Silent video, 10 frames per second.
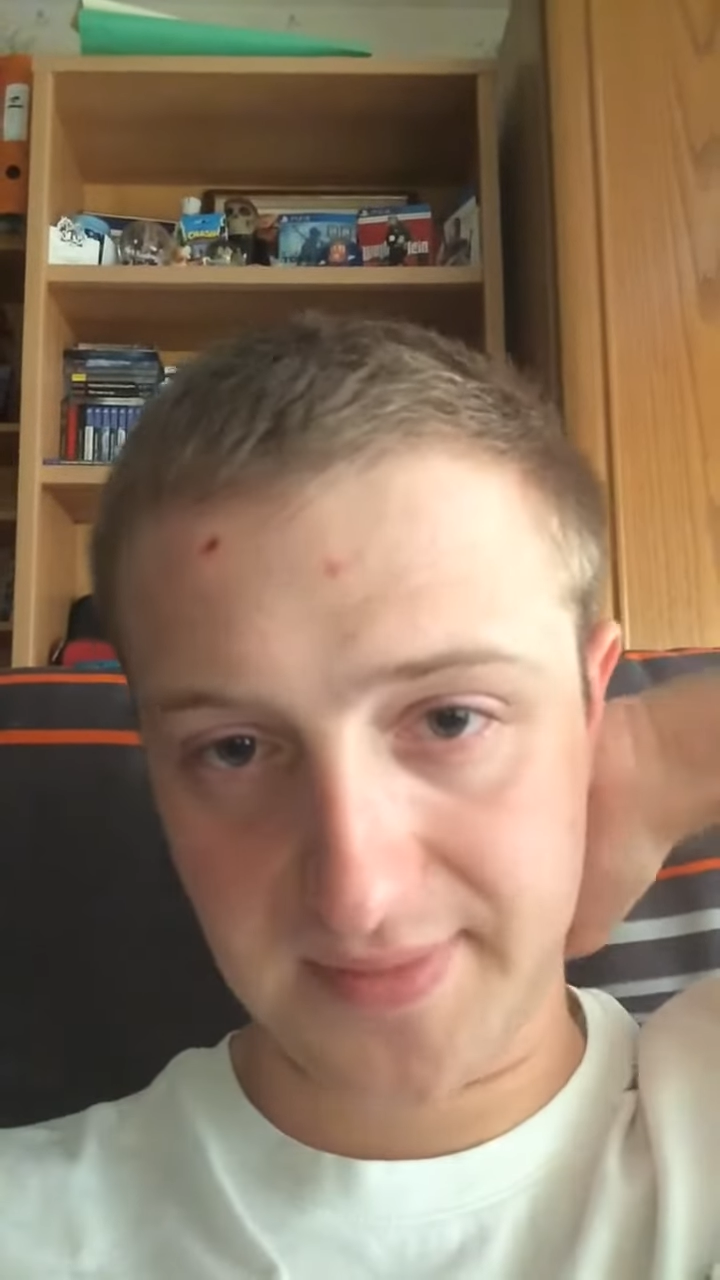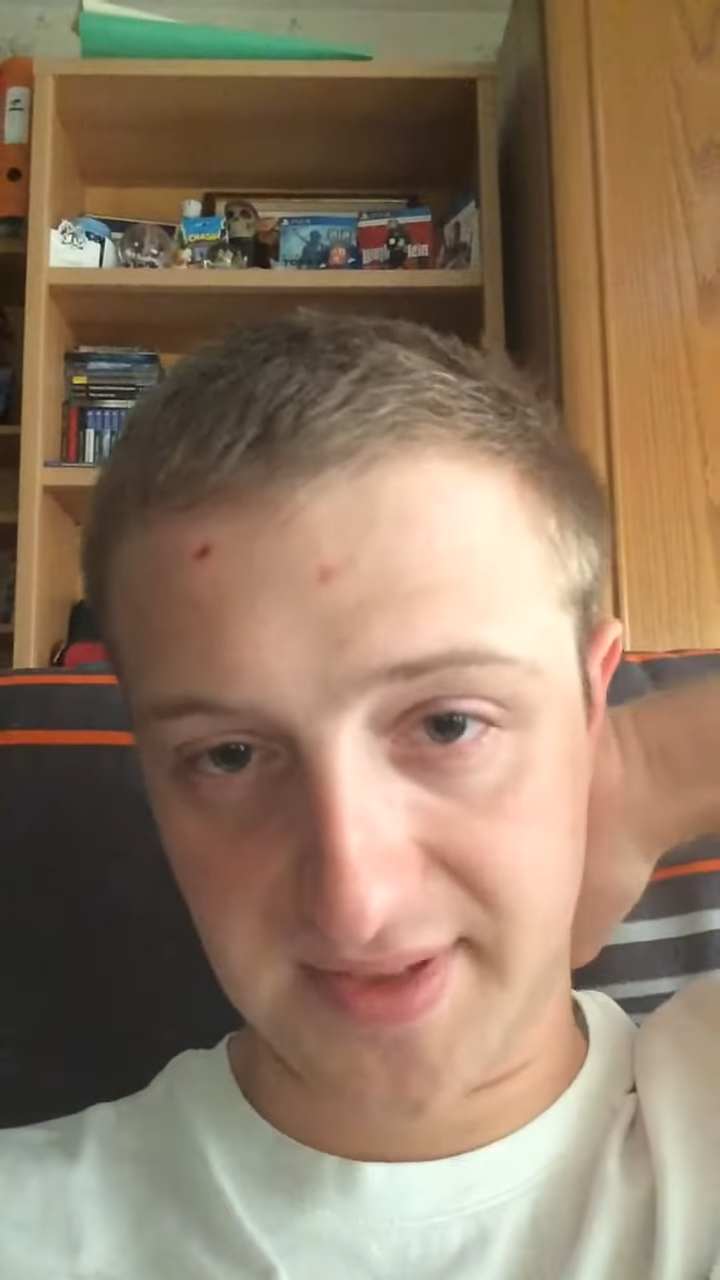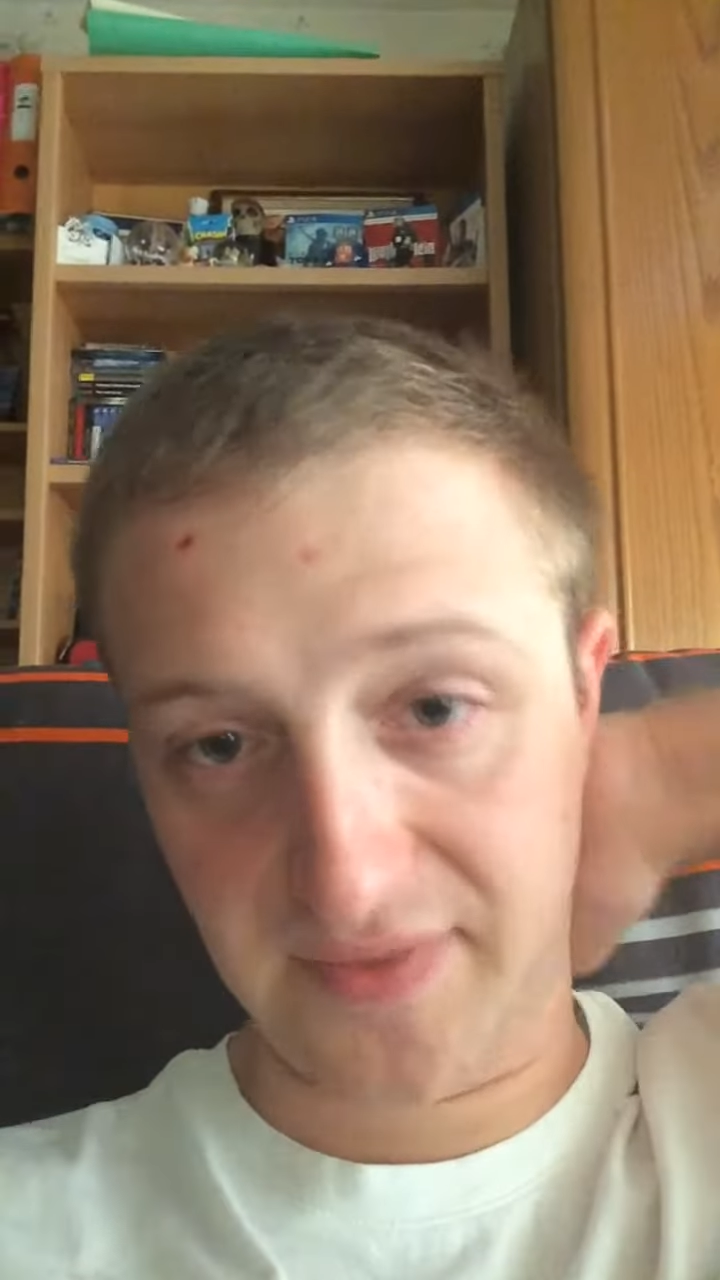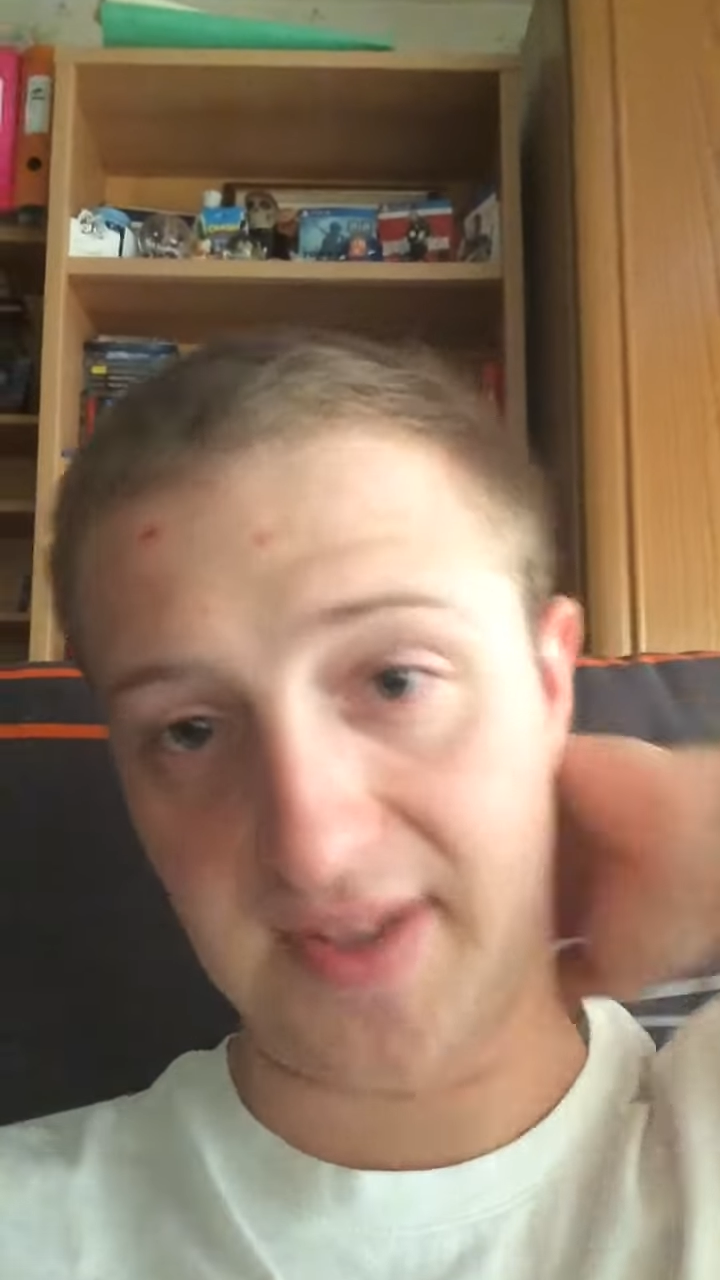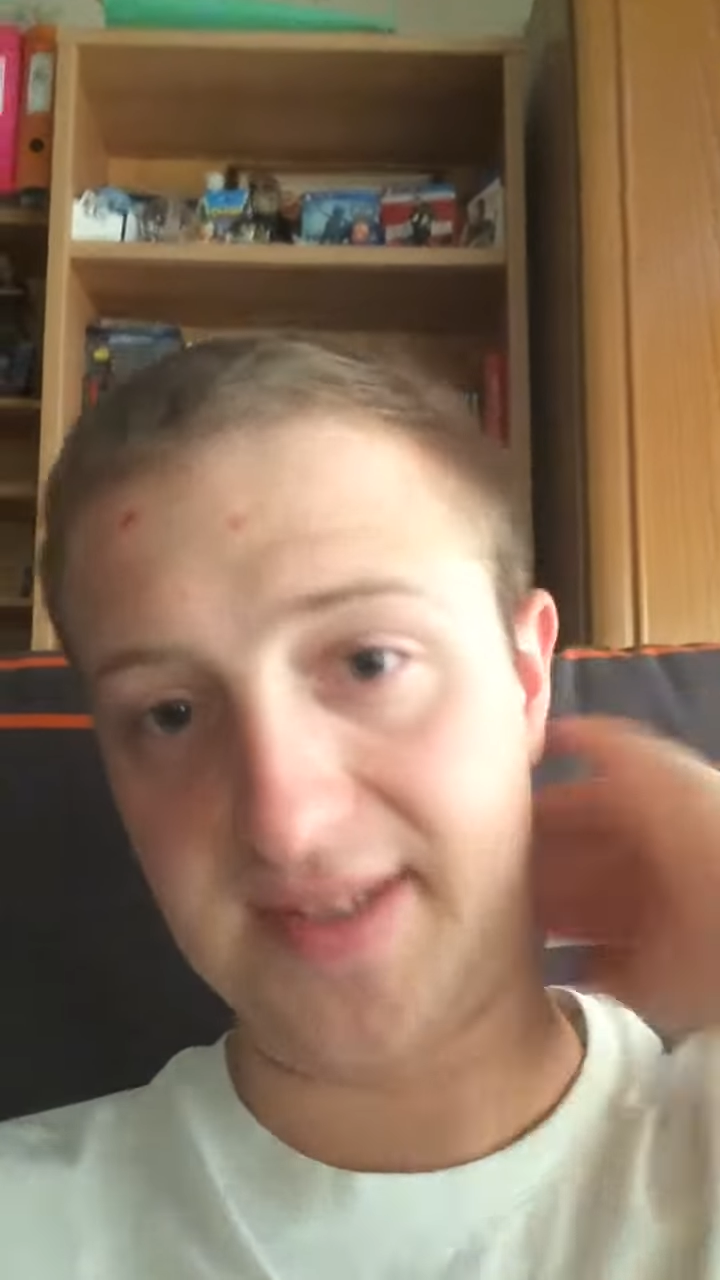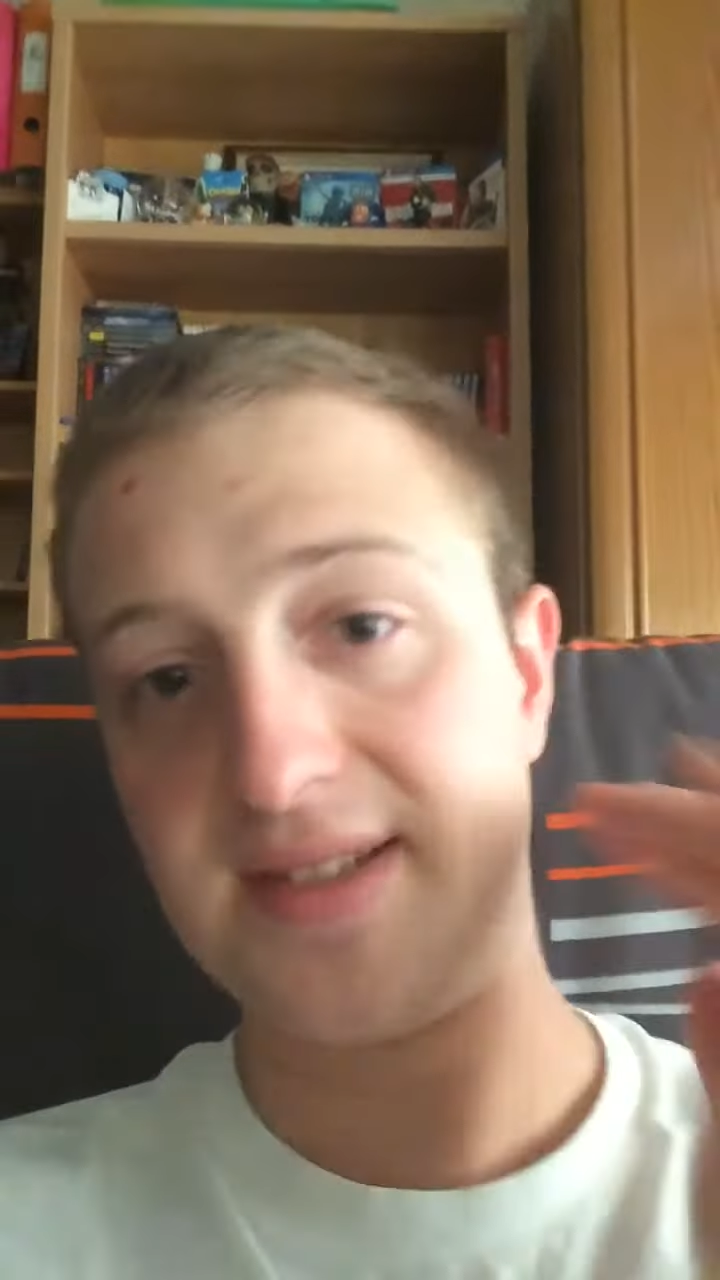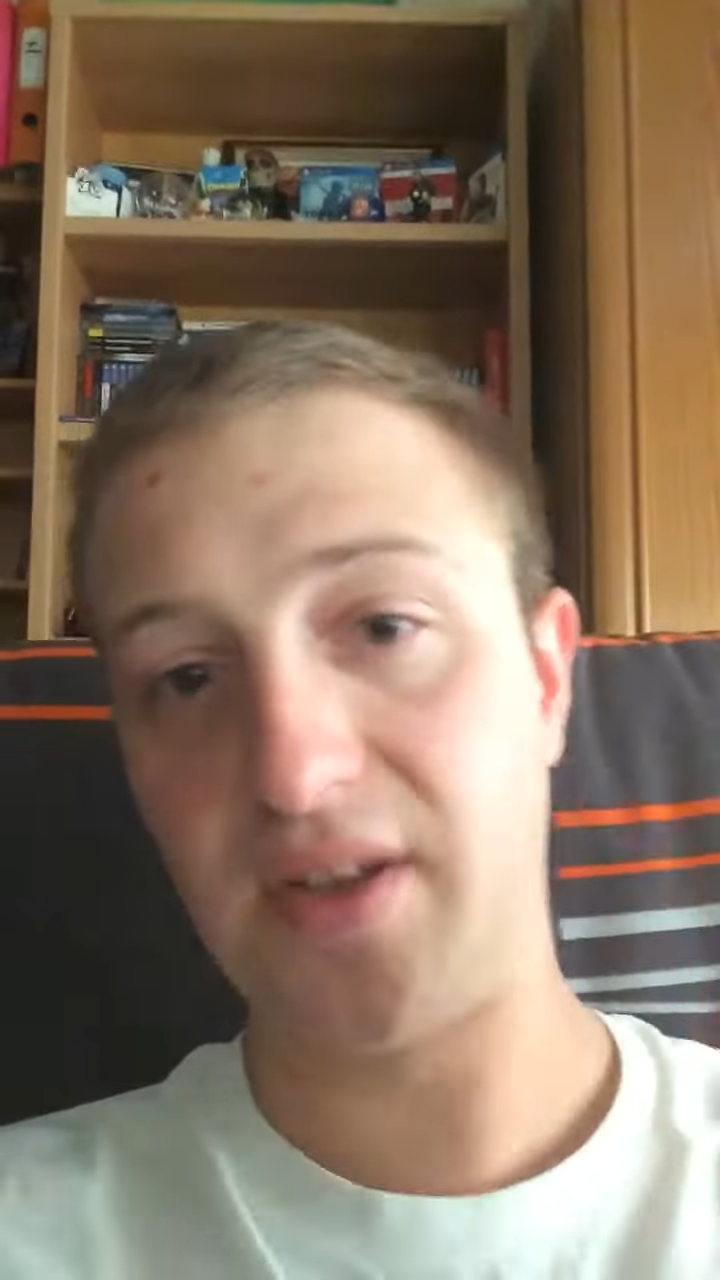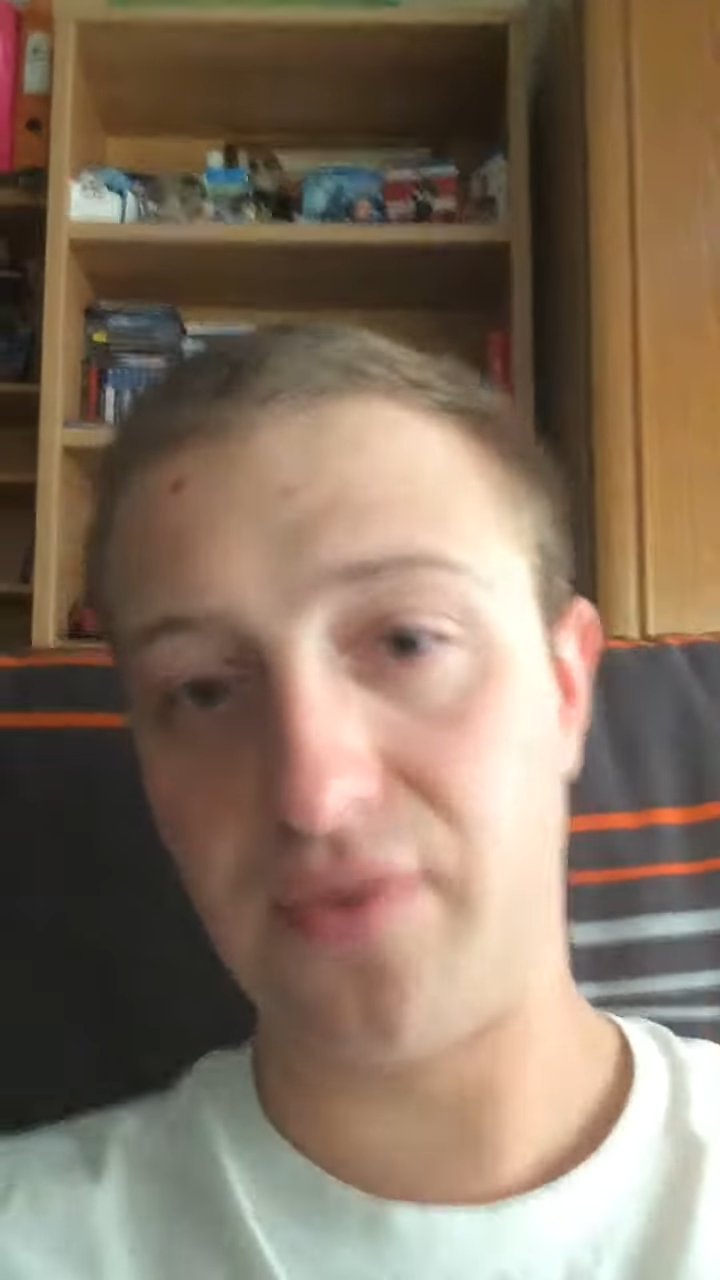si ça